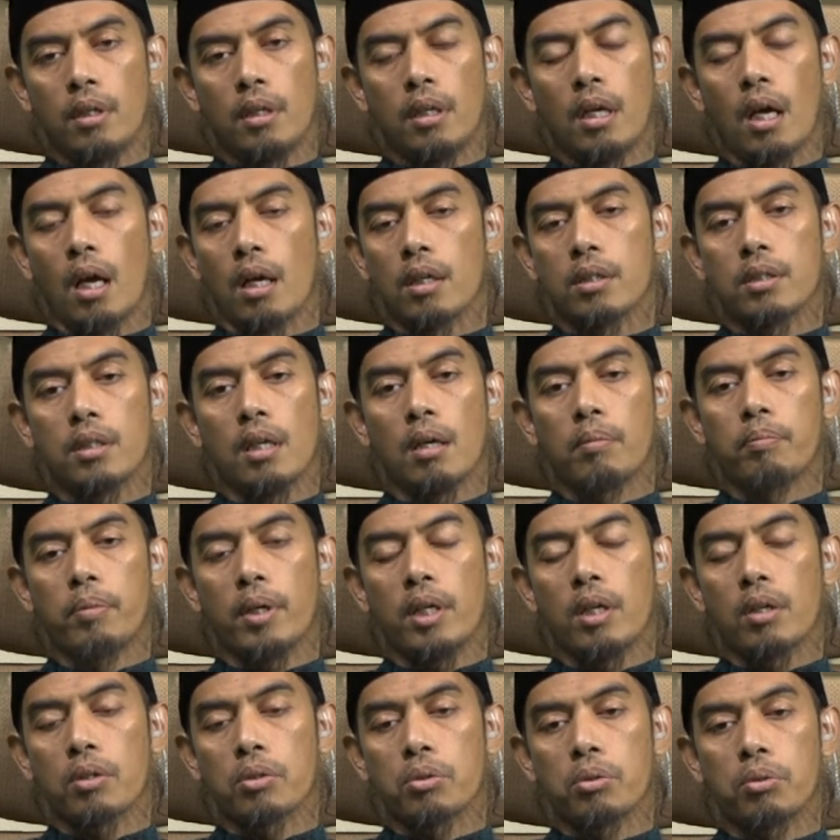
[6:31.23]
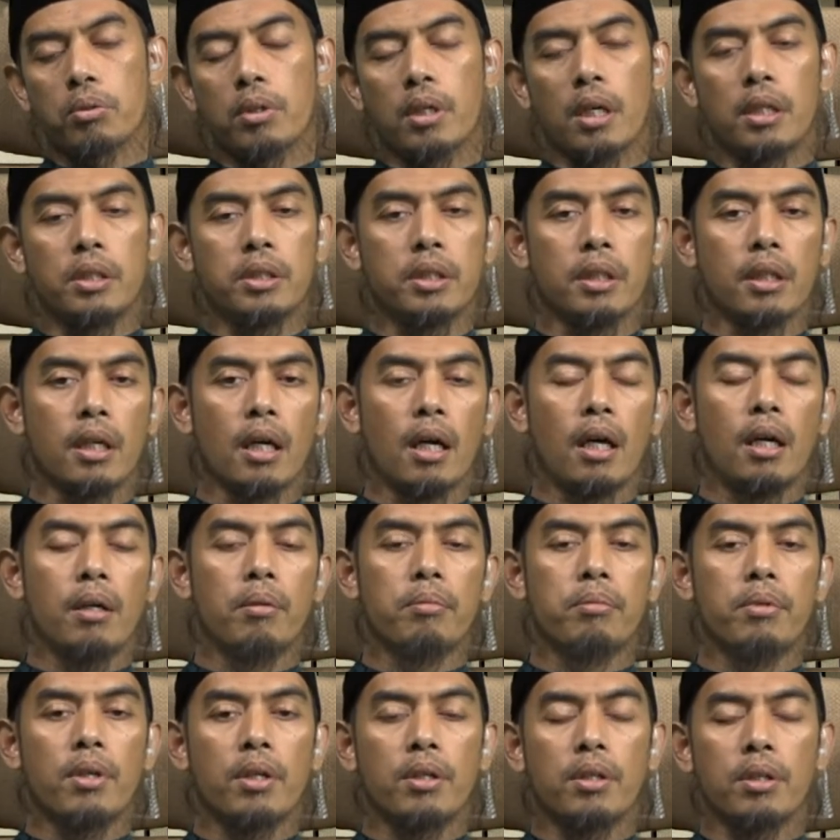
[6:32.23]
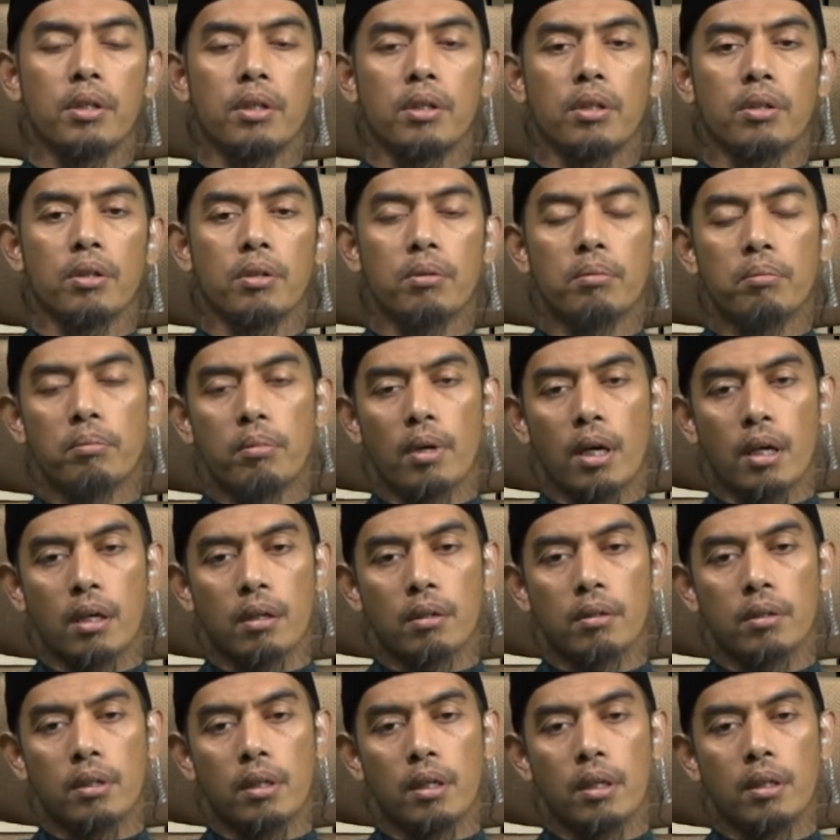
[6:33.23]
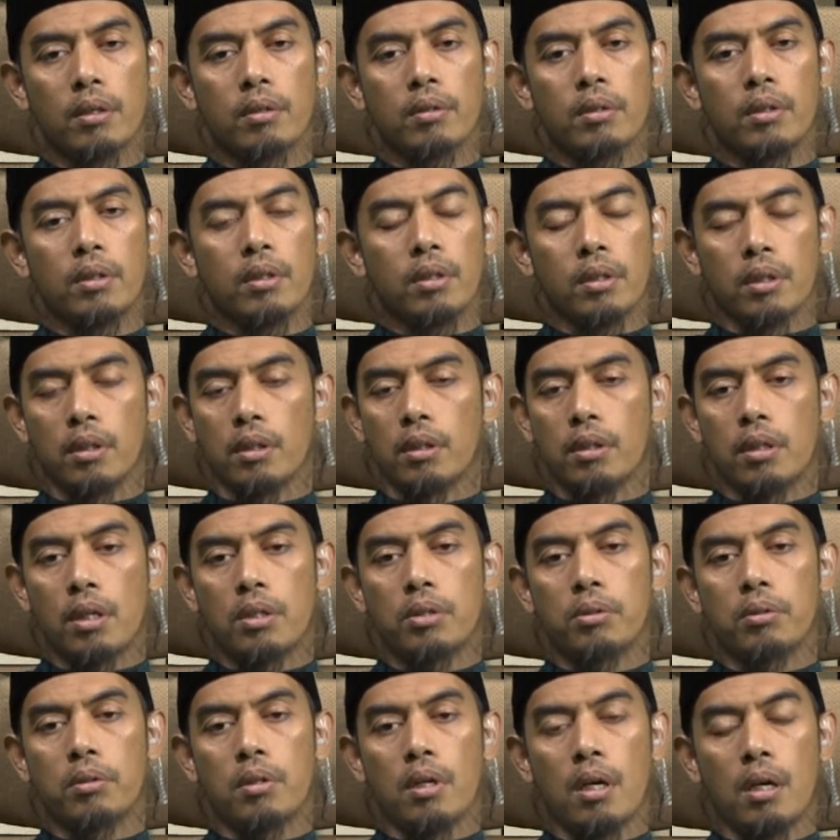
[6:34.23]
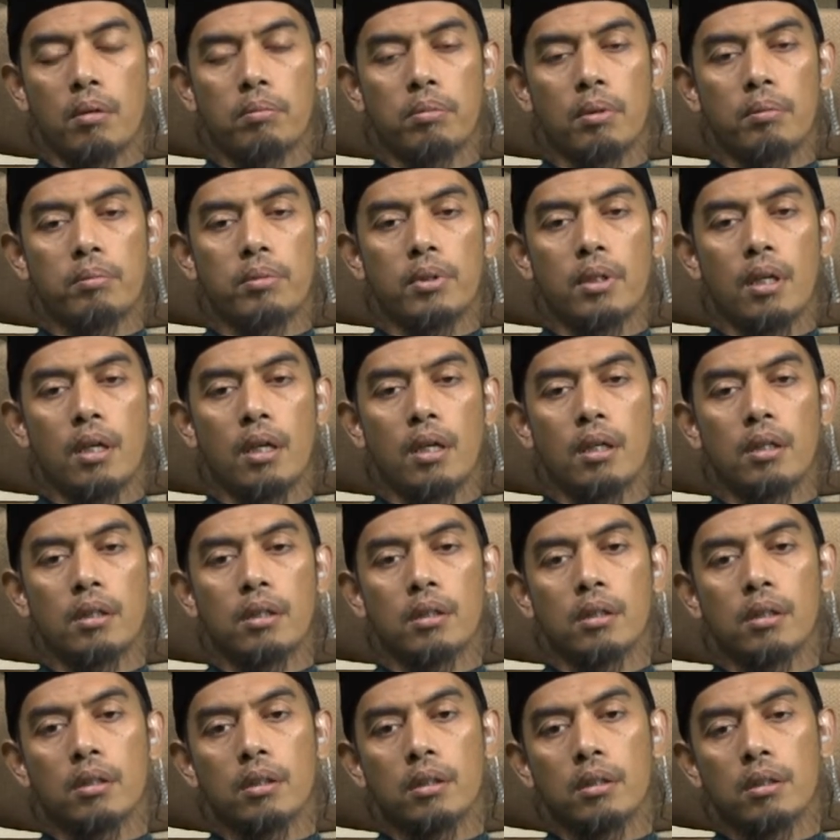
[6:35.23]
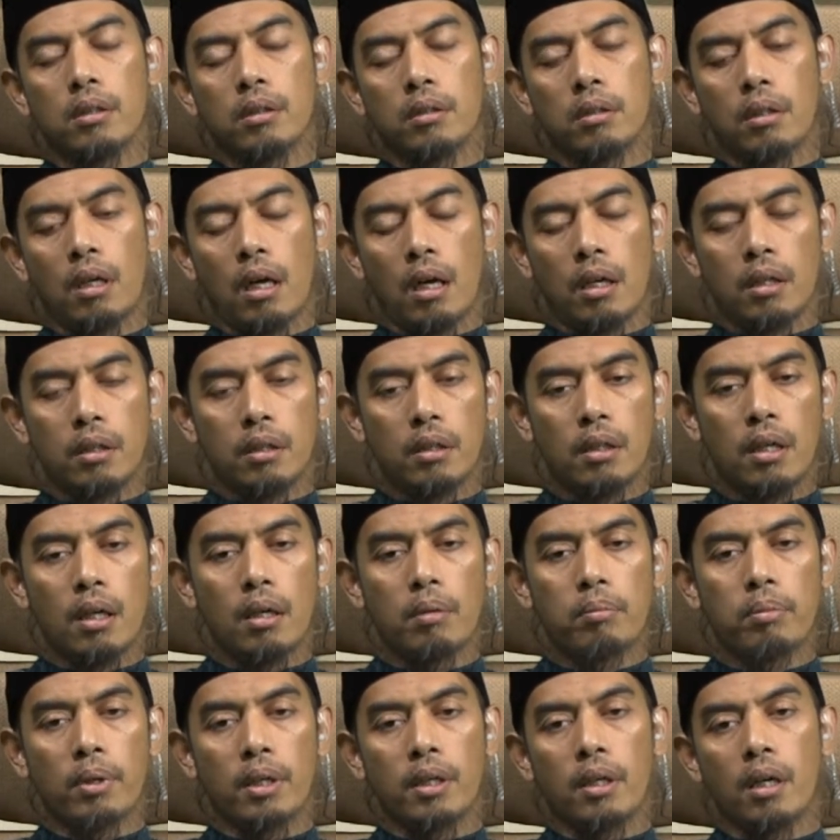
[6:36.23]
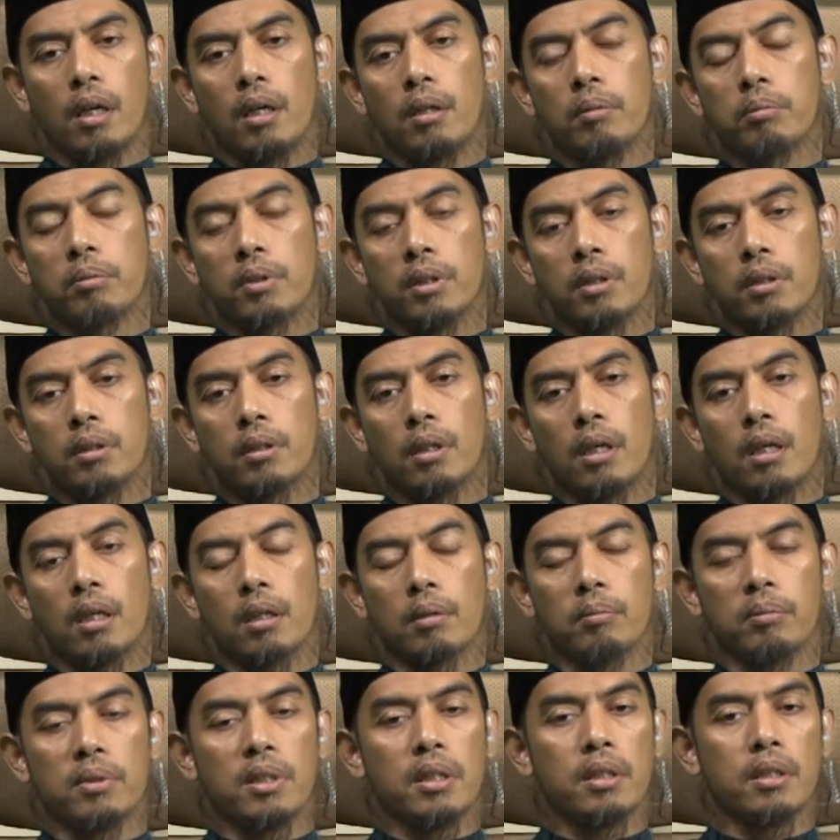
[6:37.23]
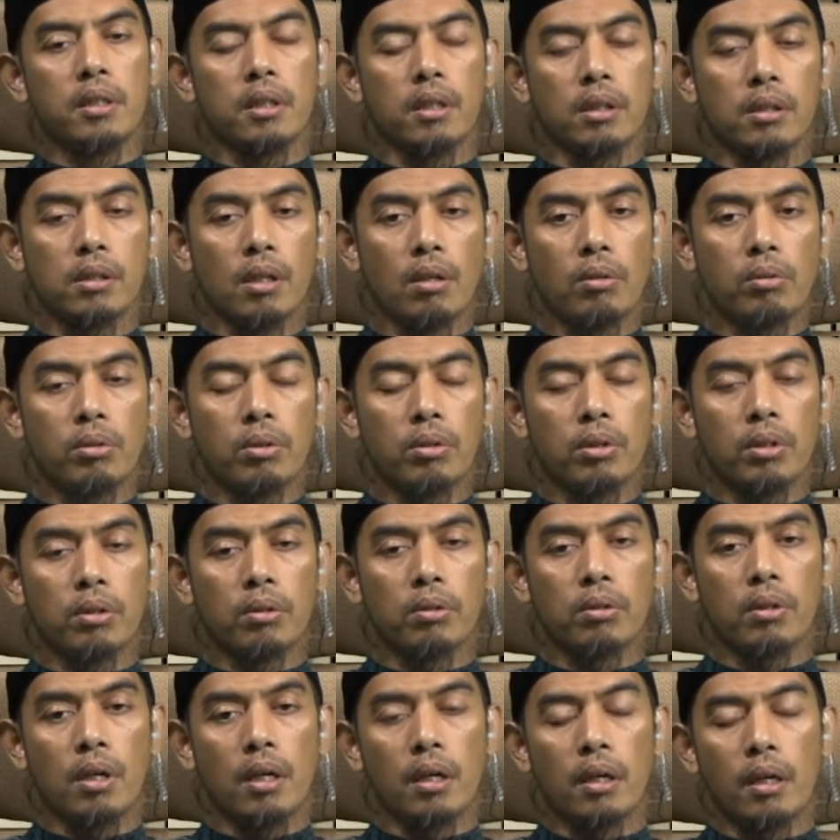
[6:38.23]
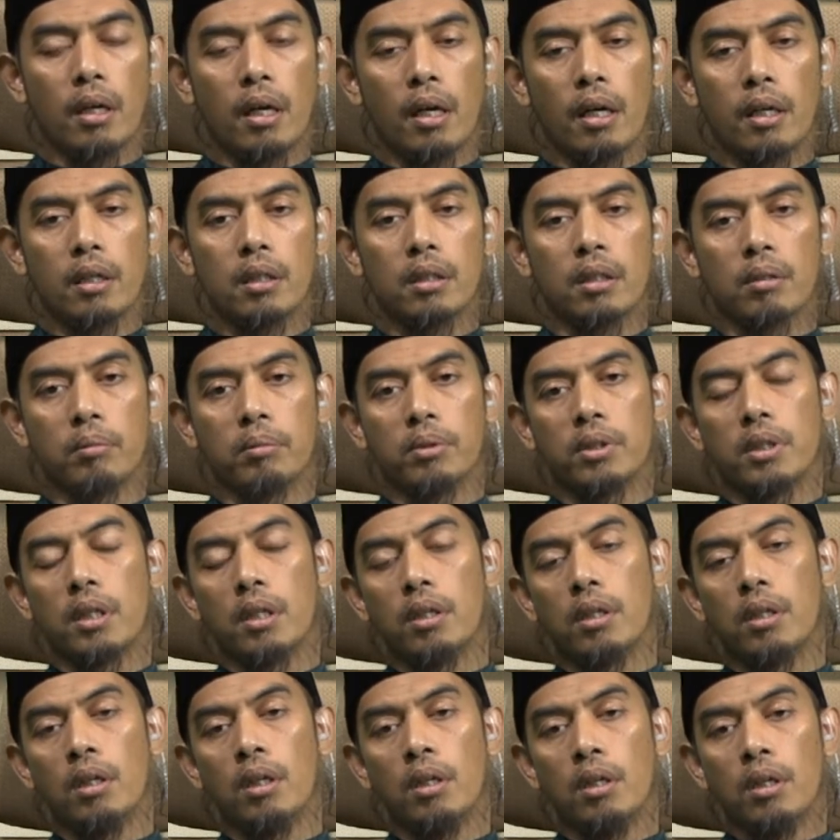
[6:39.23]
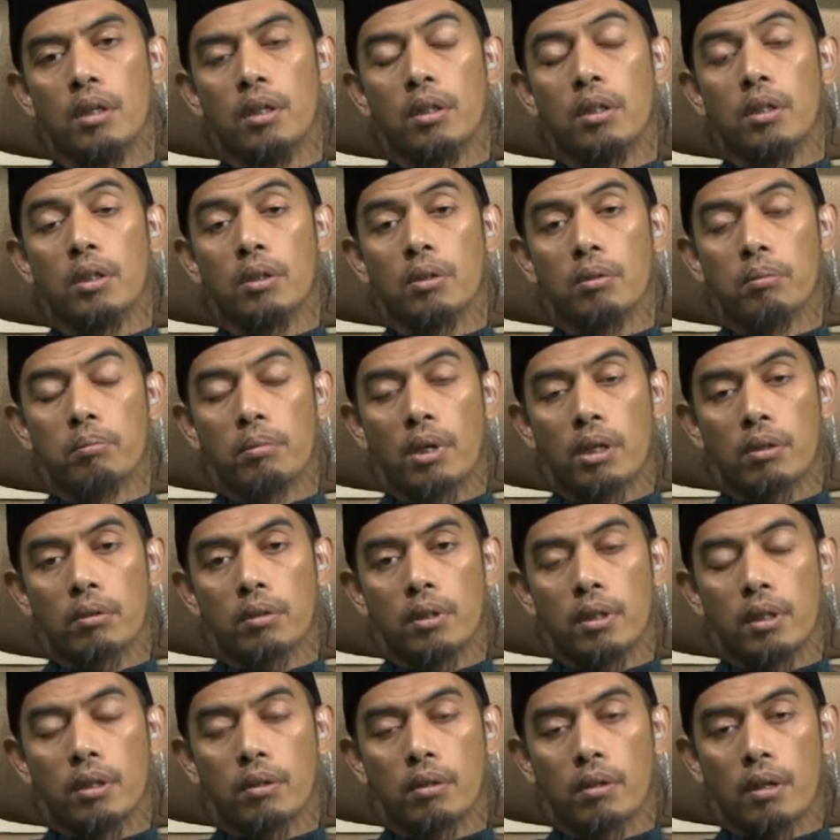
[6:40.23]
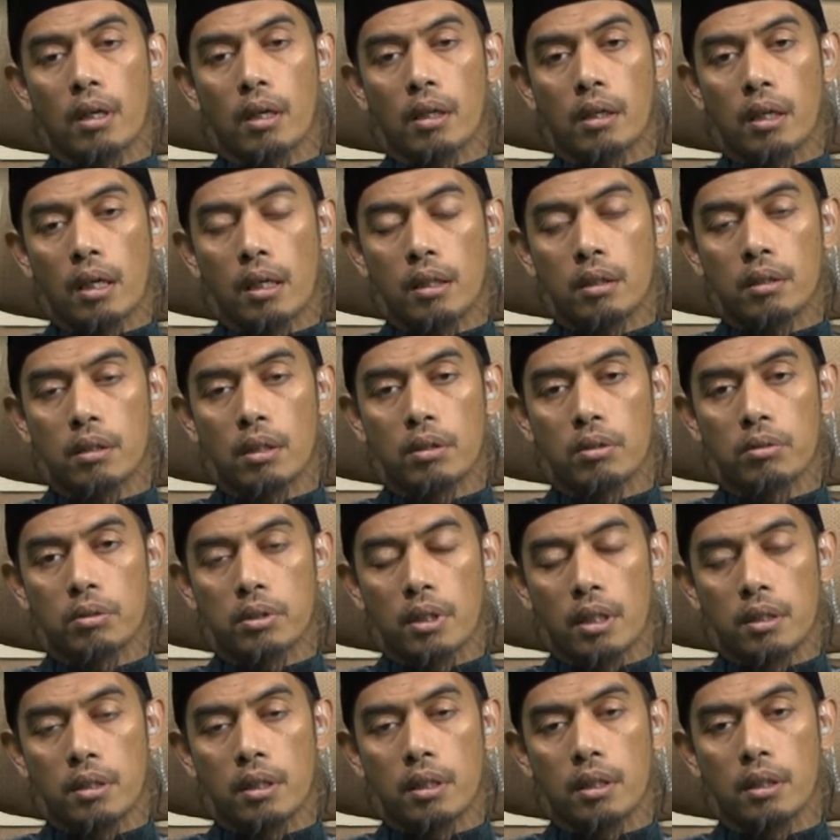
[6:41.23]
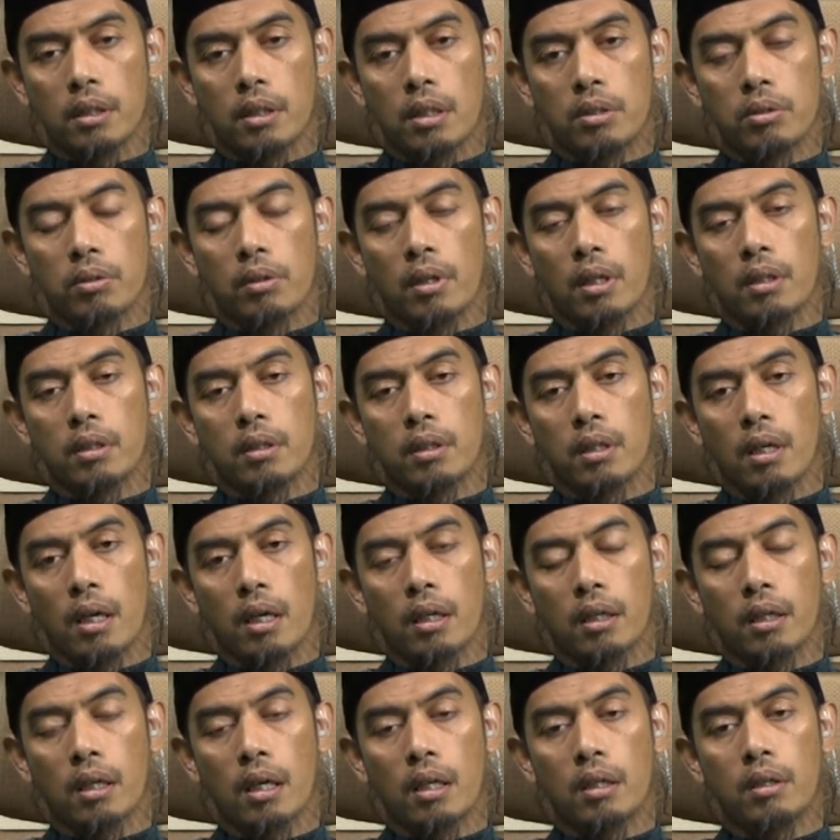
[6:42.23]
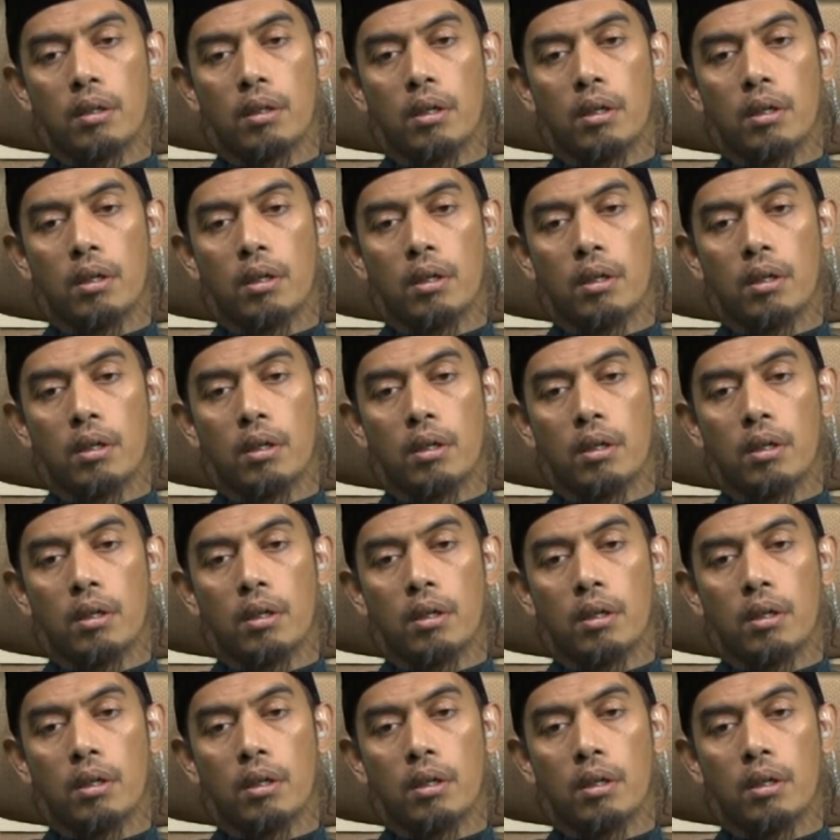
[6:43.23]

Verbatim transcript: ya siapa yang suka jika aibnya diumbar ya kita juga apabila uh, ada pada aib kita kemudian diketahui oleh orang lain kemudian diumbar oleh orang lain tentu saja kita juga tidak akan